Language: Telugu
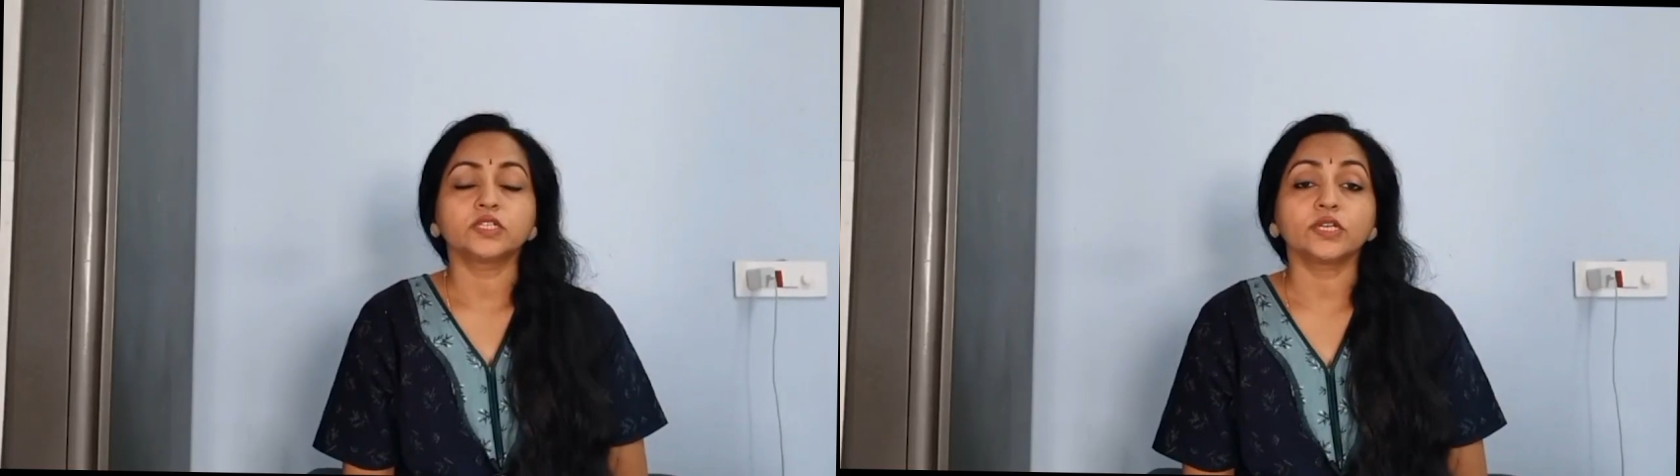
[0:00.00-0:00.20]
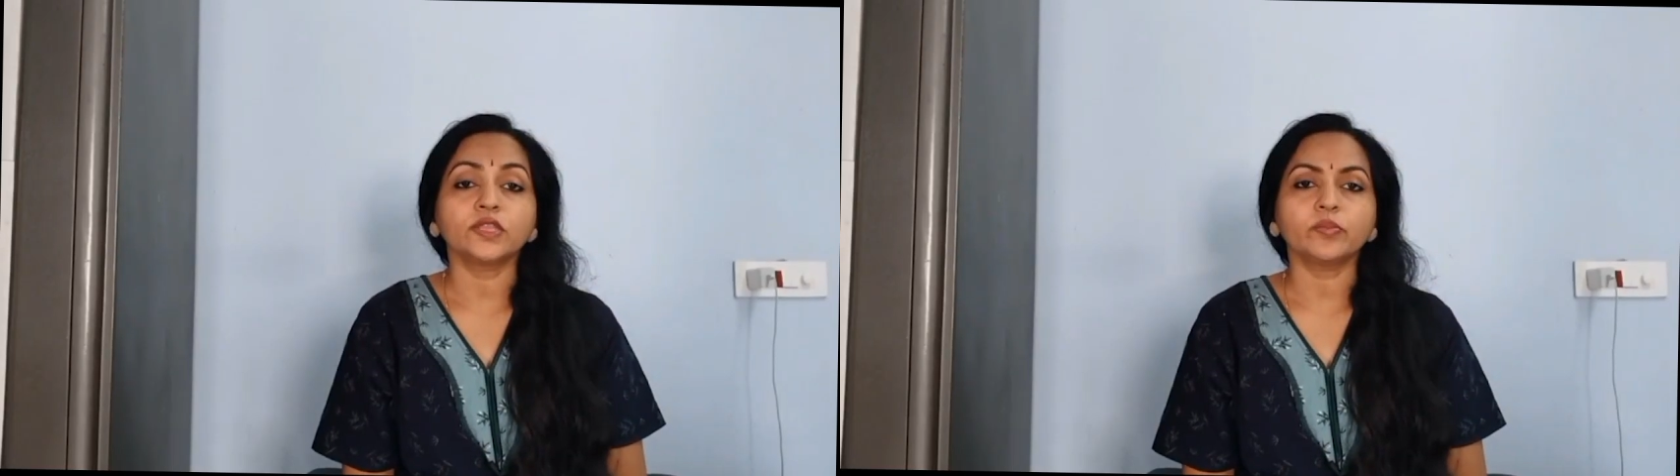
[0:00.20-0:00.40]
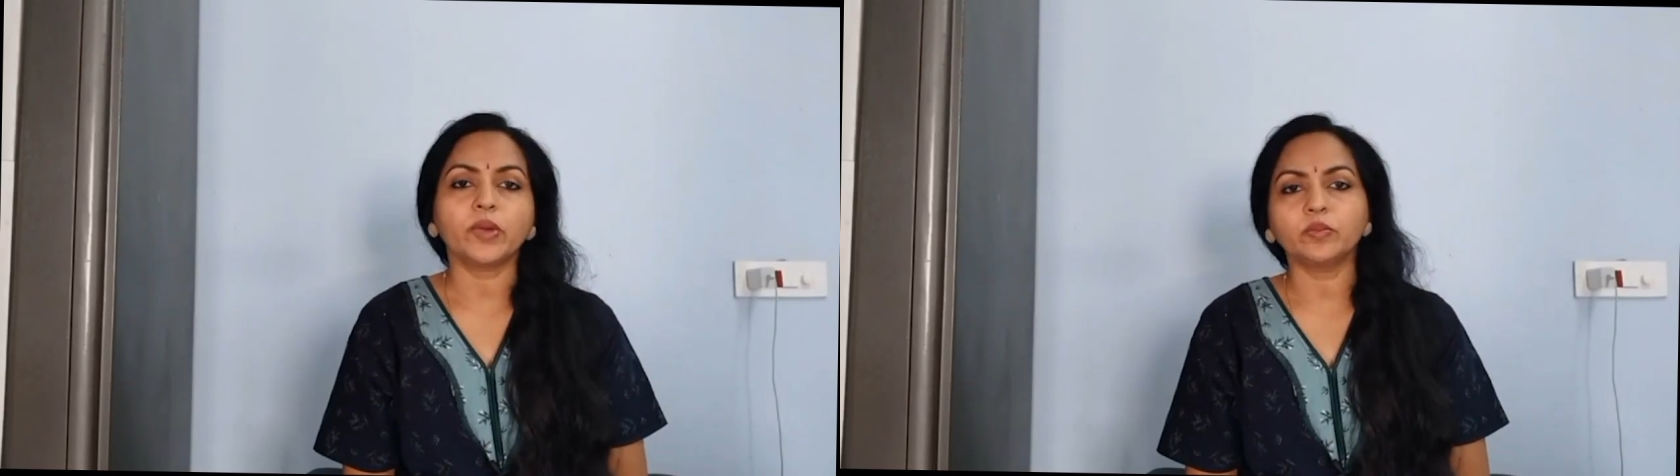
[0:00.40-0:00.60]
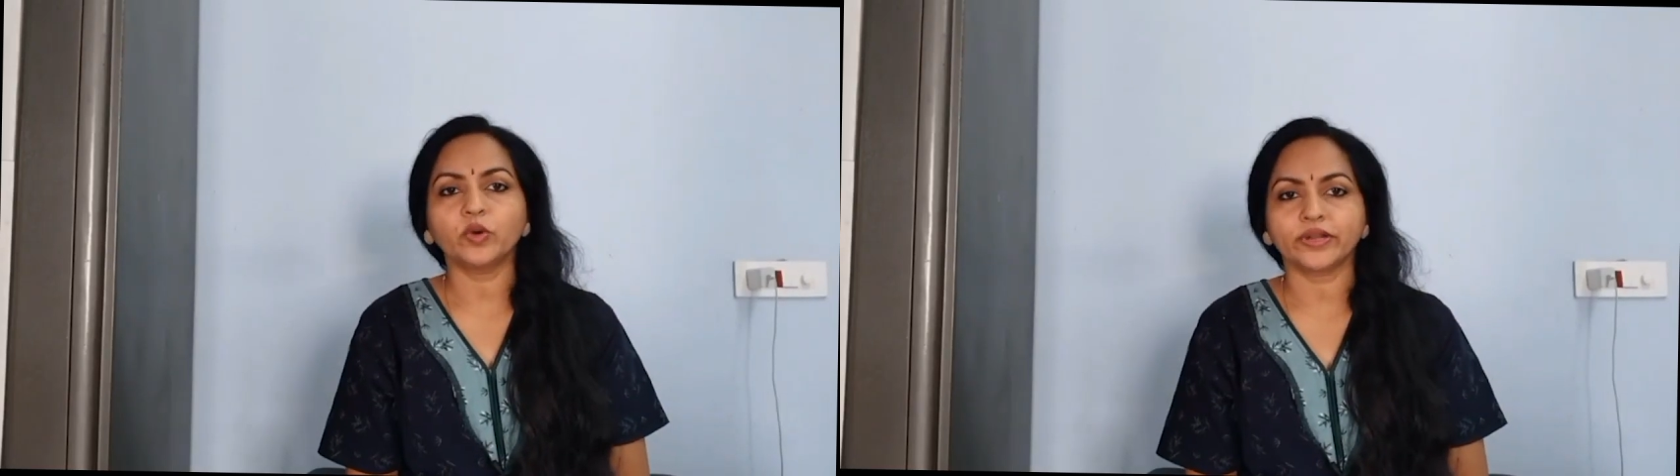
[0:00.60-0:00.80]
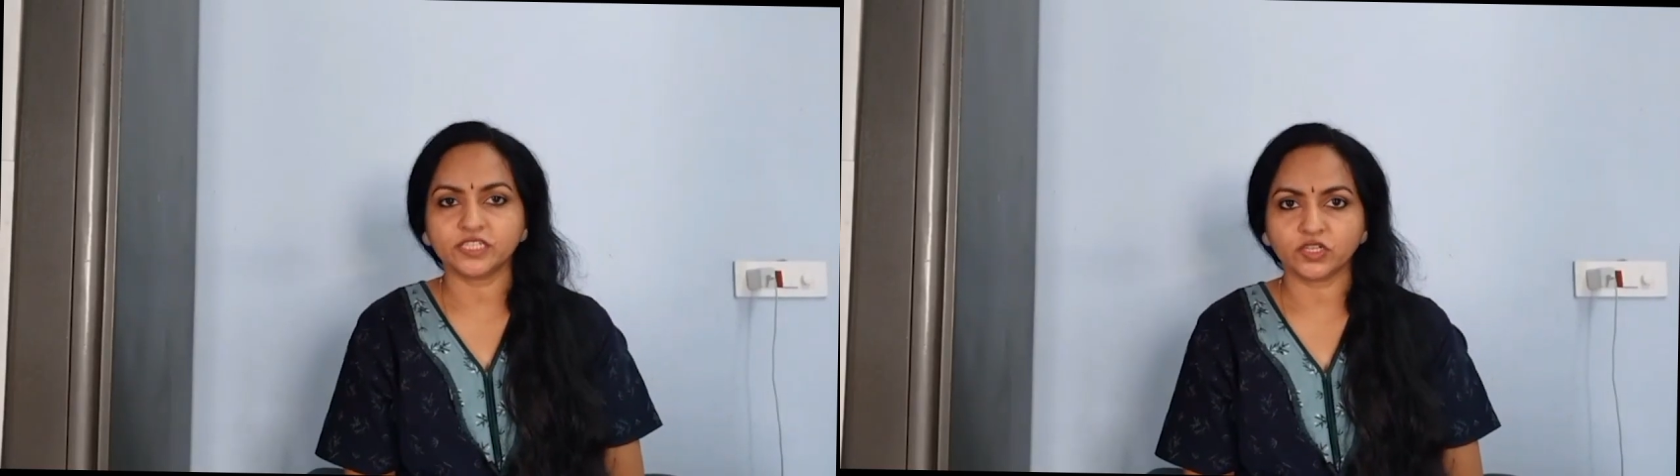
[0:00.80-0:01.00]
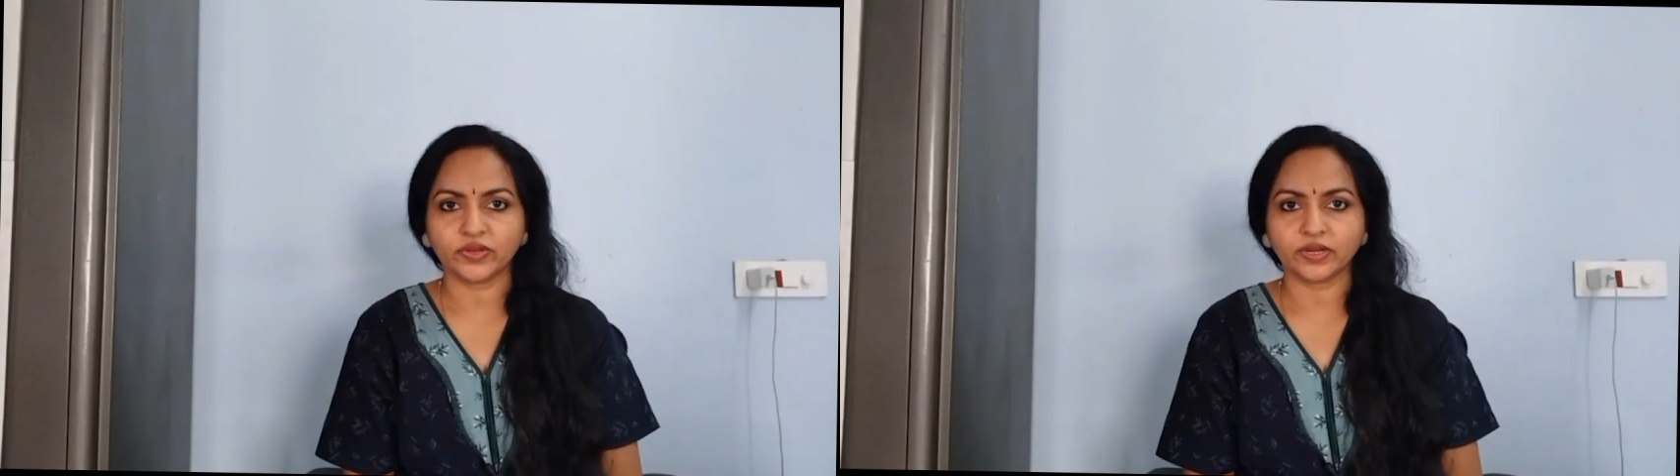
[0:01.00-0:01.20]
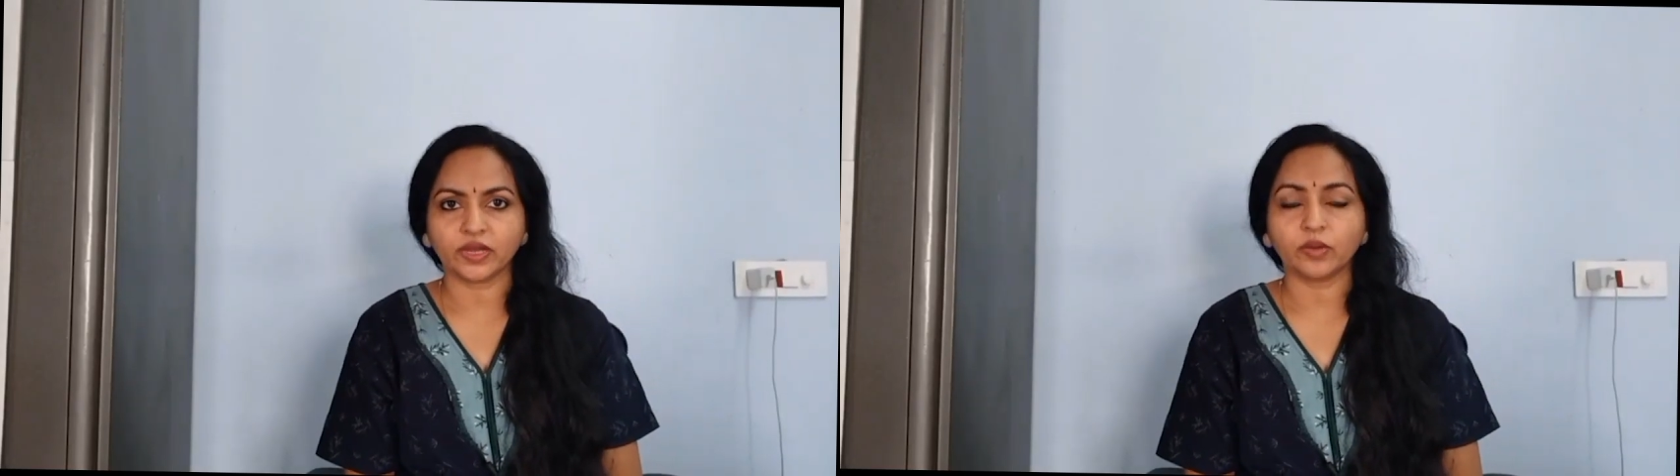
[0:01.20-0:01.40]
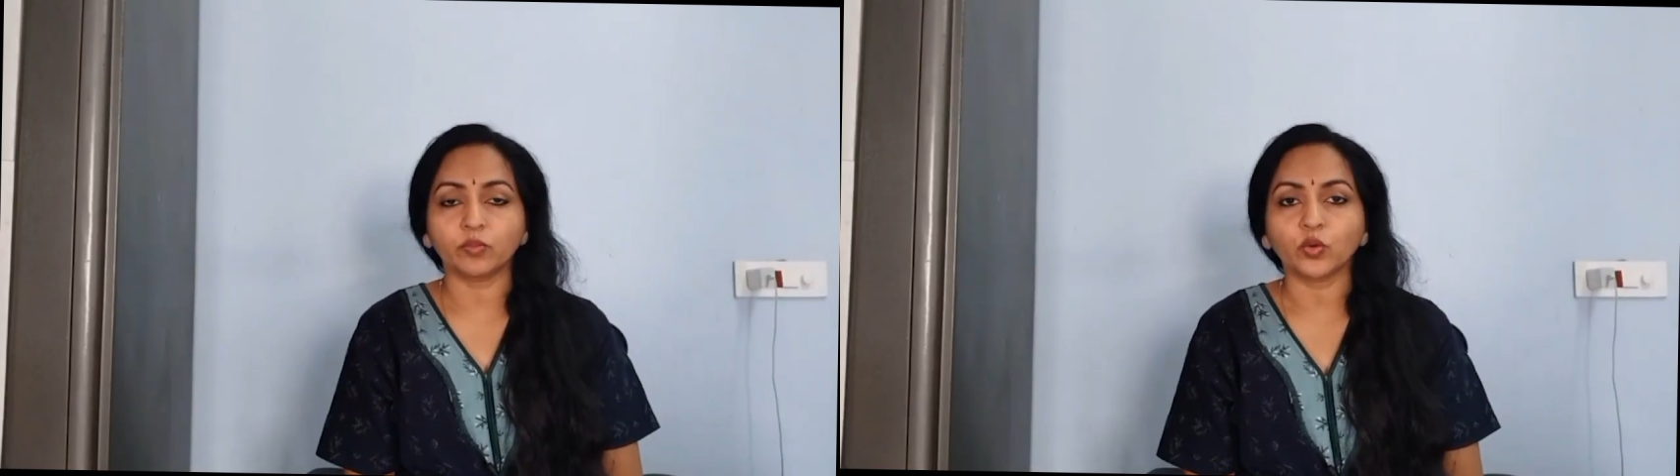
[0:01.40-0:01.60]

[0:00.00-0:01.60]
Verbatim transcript: చంద్రబాబు అరెస్ట్ వెనుక